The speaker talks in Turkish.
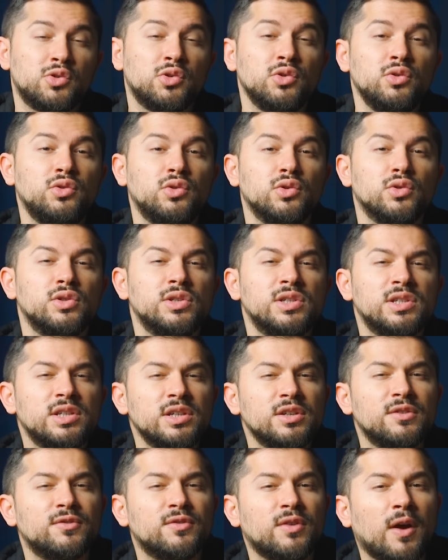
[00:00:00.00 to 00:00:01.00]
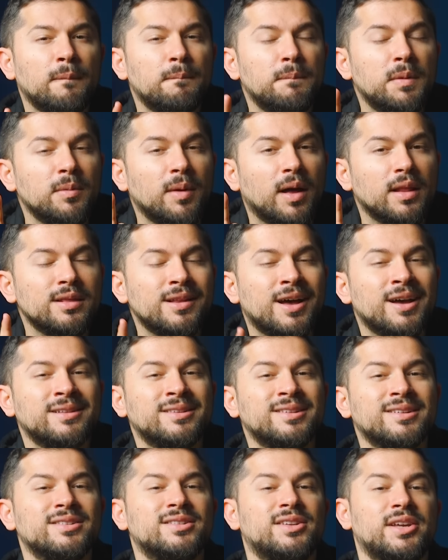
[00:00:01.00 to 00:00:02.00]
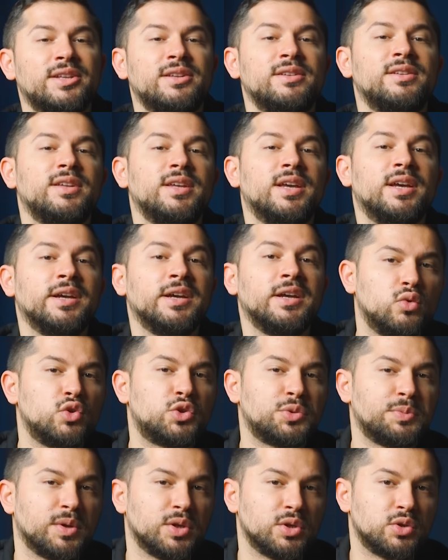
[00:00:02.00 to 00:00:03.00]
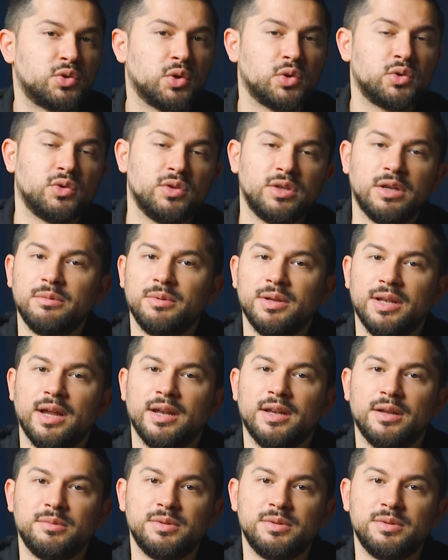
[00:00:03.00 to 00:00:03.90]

Çünkü sırf Rabbim Rabbim Allah'tır dedi diye düşmanı çoktu Nebiler